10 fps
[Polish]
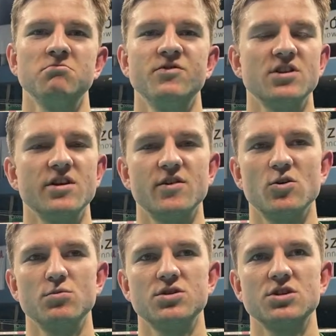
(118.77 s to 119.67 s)

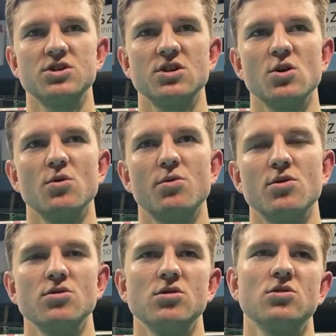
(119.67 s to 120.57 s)
wydawałoby się, że nie
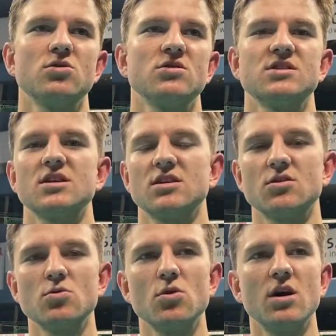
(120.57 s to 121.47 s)
obroni, ktoś
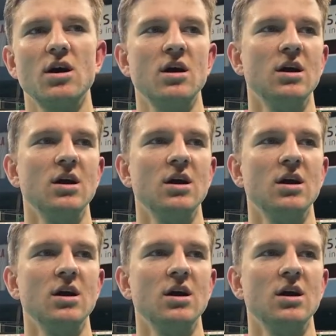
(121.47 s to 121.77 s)
zaatakuje e,